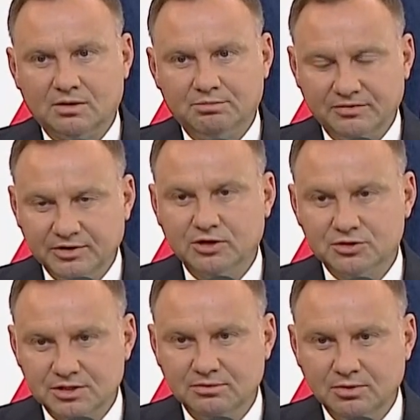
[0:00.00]
pewnego
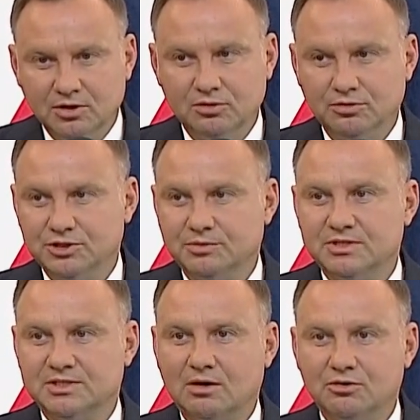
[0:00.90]
symbolu i żeby
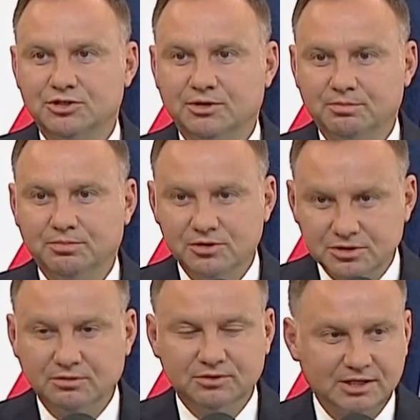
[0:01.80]
stało się
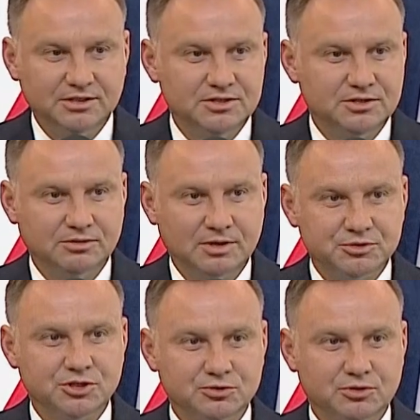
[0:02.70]
polską tradycją na
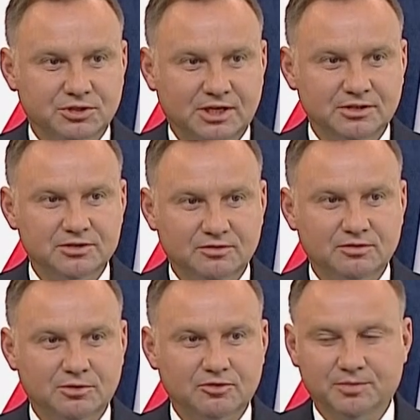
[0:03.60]
przyszłość, tradycją
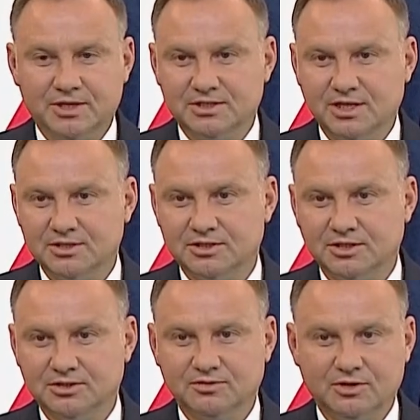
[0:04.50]
wyborów
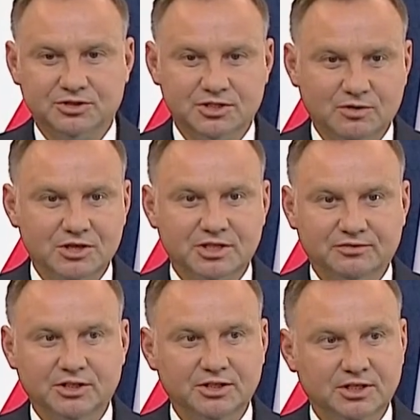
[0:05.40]
prezydenckich, że zwłaszcza
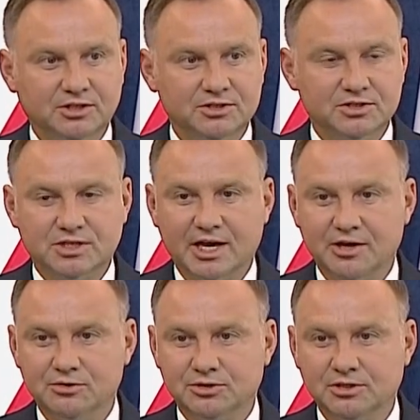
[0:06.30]
wtedy, kiedy zostaje
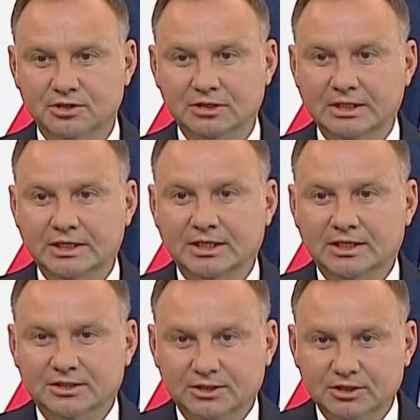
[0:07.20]
już tylko
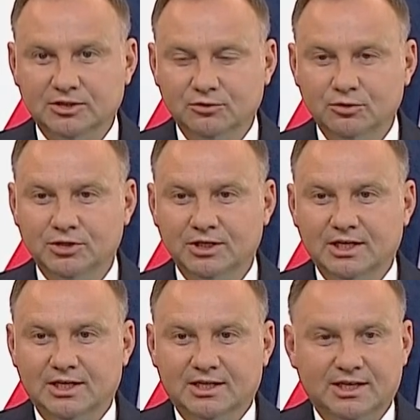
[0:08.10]
tych dwóch
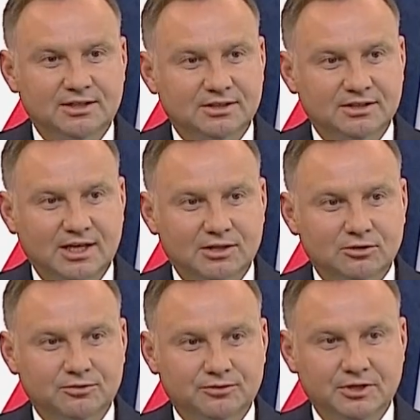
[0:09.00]

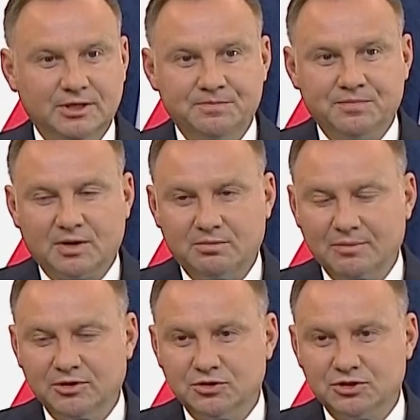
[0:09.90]
kandydatów i
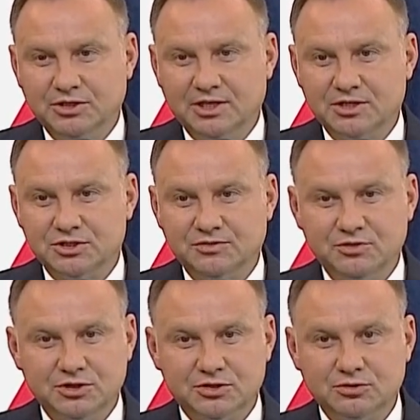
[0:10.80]
mamy do czynienia
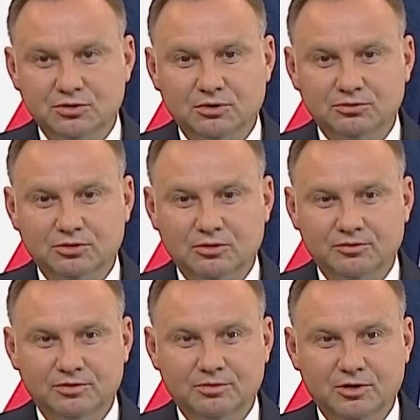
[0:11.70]
rzeczywiście z drugą turą
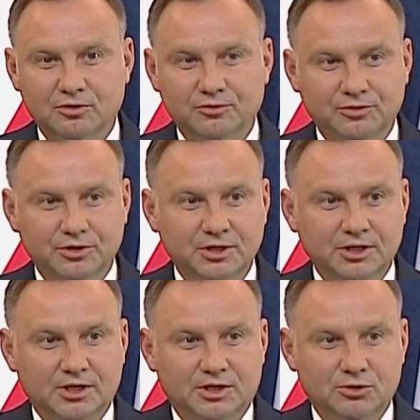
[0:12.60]
wyborów i
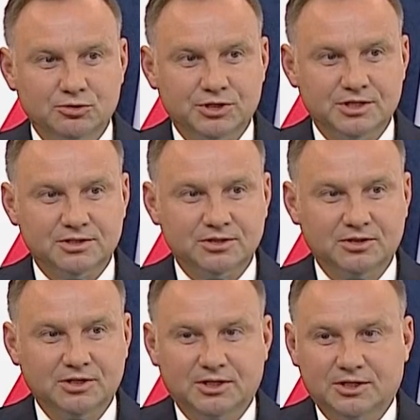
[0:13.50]
już jest to,
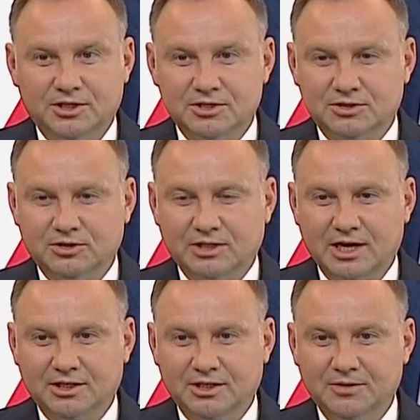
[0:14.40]
jest to
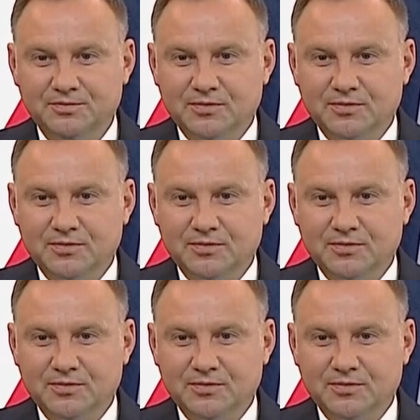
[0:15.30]
taki